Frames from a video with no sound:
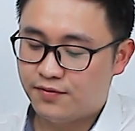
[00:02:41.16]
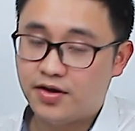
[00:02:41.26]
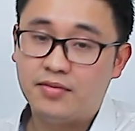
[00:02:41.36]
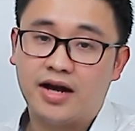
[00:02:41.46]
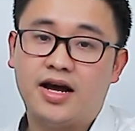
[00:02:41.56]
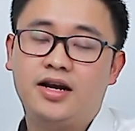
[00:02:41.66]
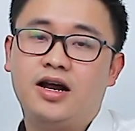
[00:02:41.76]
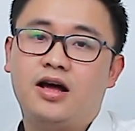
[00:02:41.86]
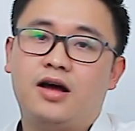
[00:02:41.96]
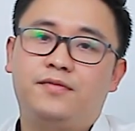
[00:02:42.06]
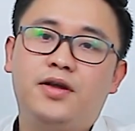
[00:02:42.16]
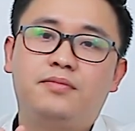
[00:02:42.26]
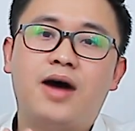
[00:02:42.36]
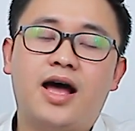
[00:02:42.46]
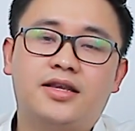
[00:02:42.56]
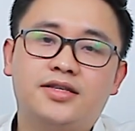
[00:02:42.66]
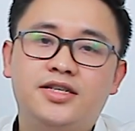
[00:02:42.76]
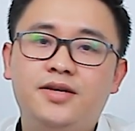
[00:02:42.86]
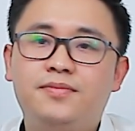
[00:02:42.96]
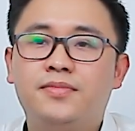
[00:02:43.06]
Phiên bản này là phiên bản
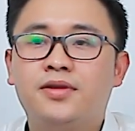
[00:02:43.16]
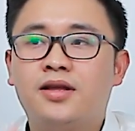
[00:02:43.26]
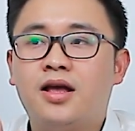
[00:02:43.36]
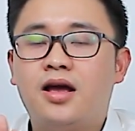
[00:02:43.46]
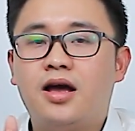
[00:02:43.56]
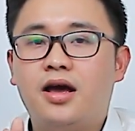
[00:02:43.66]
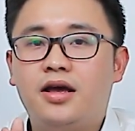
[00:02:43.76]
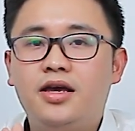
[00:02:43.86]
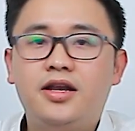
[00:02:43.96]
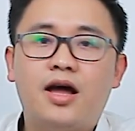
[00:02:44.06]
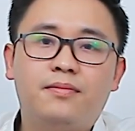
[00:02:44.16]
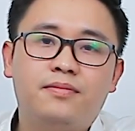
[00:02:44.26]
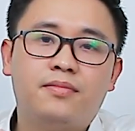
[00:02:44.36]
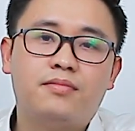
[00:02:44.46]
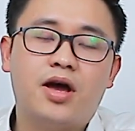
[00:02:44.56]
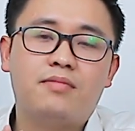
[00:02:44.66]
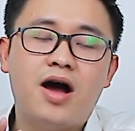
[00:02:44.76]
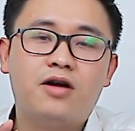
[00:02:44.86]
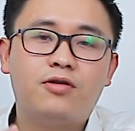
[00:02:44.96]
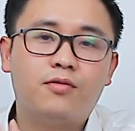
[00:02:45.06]
chip i5
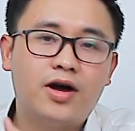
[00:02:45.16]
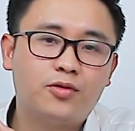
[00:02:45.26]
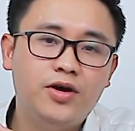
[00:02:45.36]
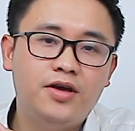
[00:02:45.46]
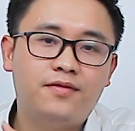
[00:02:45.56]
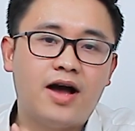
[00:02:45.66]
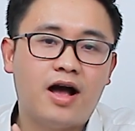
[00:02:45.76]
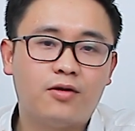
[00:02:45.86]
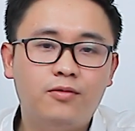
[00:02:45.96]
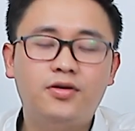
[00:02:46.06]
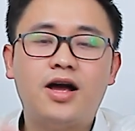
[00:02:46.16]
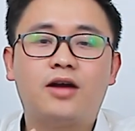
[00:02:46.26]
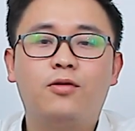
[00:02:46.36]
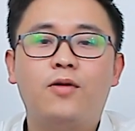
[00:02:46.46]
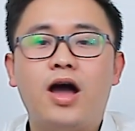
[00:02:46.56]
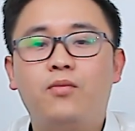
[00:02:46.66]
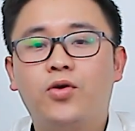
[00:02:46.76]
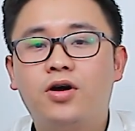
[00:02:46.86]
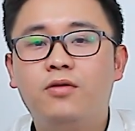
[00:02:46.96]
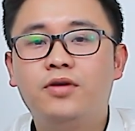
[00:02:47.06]
7300HQ và cũng cả đồ họa
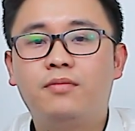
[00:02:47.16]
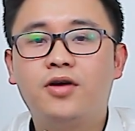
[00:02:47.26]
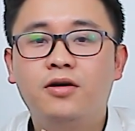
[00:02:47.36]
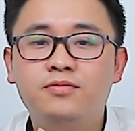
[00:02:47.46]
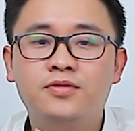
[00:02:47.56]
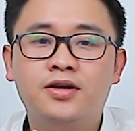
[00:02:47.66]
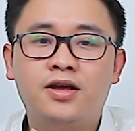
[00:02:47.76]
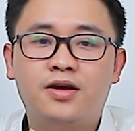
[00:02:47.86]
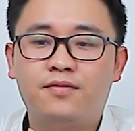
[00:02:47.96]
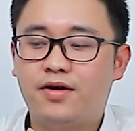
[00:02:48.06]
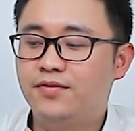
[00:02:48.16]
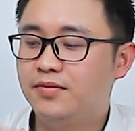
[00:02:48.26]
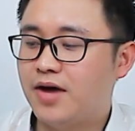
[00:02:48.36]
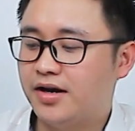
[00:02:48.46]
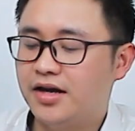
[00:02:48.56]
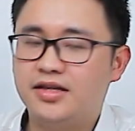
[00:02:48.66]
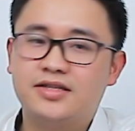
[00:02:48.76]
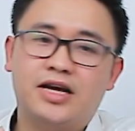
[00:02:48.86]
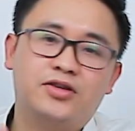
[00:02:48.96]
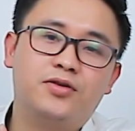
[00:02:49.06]
1050 và phiên bản này
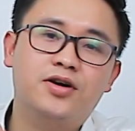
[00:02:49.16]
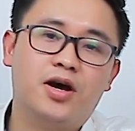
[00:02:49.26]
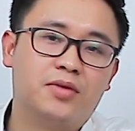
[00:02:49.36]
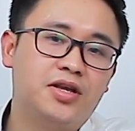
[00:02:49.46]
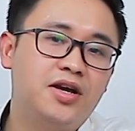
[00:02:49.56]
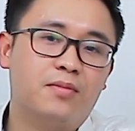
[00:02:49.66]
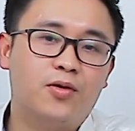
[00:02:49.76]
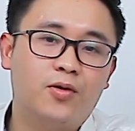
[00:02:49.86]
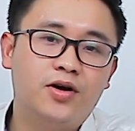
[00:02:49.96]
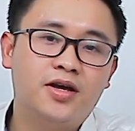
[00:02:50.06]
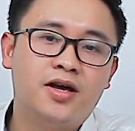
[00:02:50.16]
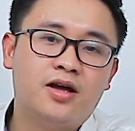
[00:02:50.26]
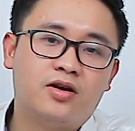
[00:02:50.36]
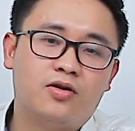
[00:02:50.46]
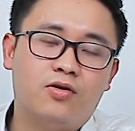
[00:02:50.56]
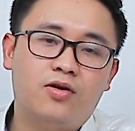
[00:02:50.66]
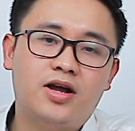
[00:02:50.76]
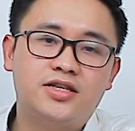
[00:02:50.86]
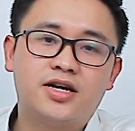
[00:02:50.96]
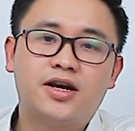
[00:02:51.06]
thì dành cho người mà thích hầm hố ấy nó
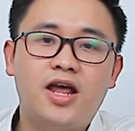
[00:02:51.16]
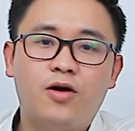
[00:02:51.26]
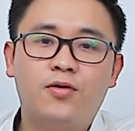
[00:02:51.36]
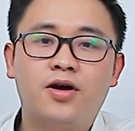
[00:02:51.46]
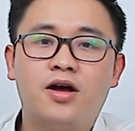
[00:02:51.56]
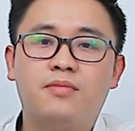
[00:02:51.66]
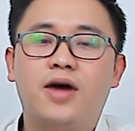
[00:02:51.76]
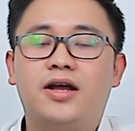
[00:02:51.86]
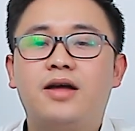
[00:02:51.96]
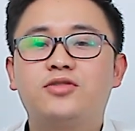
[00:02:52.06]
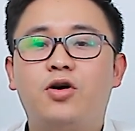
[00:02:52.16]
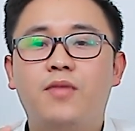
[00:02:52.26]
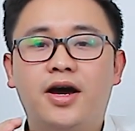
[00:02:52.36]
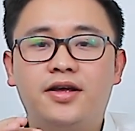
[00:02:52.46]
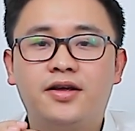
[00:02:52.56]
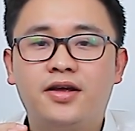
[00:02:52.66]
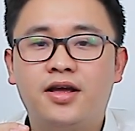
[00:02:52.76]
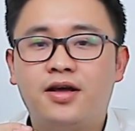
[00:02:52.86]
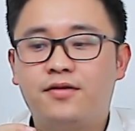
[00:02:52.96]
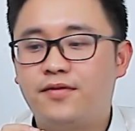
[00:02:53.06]
là chiếc đeo 7567
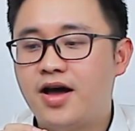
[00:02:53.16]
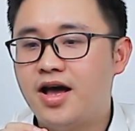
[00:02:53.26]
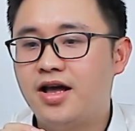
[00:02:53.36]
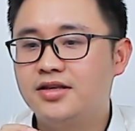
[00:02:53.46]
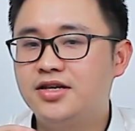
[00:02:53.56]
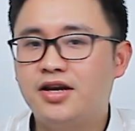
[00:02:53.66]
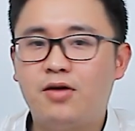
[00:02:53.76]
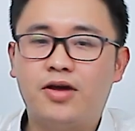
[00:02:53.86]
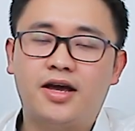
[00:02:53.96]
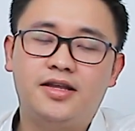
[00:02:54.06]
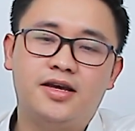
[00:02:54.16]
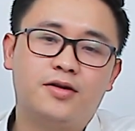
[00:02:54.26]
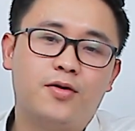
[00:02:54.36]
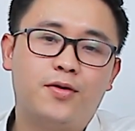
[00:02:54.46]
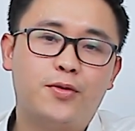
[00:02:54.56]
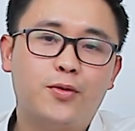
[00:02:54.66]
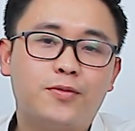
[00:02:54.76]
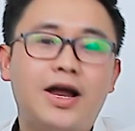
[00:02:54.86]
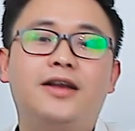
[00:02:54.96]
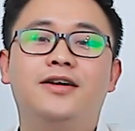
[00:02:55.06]
và chiếc đeo này thì nó
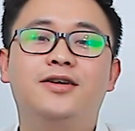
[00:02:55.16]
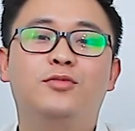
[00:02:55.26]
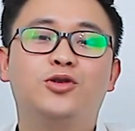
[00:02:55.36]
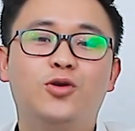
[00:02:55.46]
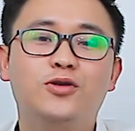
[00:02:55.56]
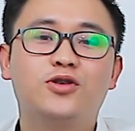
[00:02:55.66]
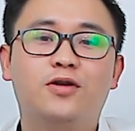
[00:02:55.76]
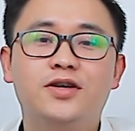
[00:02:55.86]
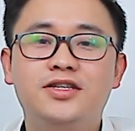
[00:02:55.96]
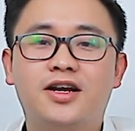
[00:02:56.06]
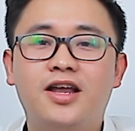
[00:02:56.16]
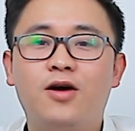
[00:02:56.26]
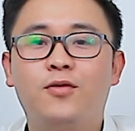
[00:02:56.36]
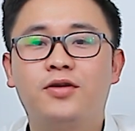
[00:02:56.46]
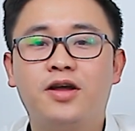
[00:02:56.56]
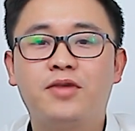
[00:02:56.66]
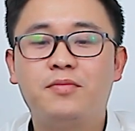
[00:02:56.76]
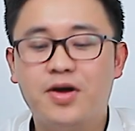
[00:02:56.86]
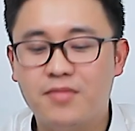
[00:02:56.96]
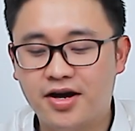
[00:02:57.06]
cũng đắt hơn một chút so với chiếc đeo
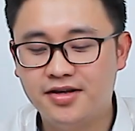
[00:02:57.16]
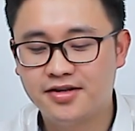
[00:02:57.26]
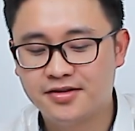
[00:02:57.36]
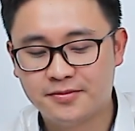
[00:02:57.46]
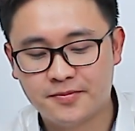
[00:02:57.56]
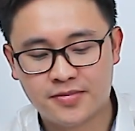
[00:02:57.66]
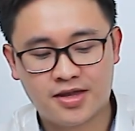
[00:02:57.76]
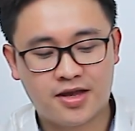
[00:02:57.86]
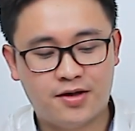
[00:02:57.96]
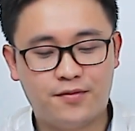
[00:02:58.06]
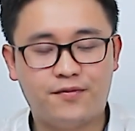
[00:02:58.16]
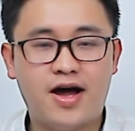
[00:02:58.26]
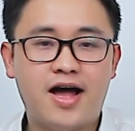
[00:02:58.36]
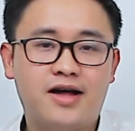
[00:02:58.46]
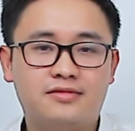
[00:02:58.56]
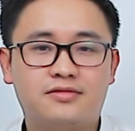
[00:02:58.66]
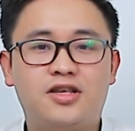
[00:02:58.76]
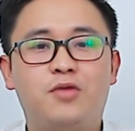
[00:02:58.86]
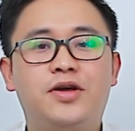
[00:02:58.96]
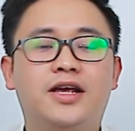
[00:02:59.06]
5577 và
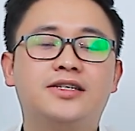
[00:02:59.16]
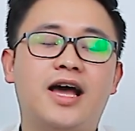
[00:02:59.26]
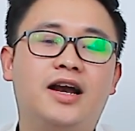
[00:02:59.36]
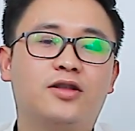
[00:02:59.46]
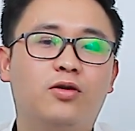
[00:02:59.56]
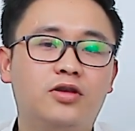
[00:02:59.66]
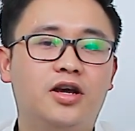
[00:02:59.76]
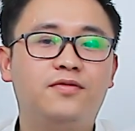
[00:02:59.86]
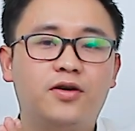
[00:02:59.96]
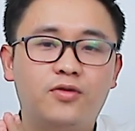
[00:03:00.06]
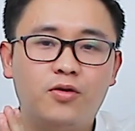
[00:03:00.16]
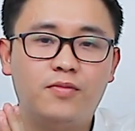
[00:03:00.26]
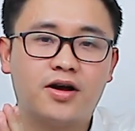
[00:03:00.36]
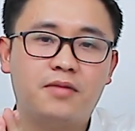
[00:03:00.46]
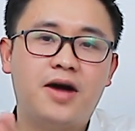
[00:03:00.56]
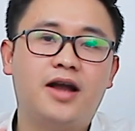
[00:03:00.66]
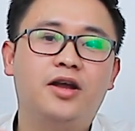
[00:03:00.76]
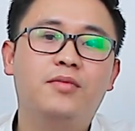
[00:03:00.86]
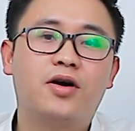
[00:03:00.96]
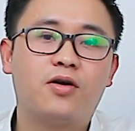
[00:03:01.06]
theo mình đánh giá là tốt nhất phân khúc mà các bạn
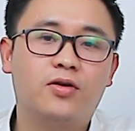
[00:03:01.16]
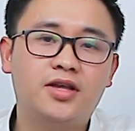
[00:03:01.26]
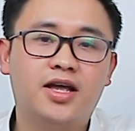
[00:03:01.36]
nếu mà có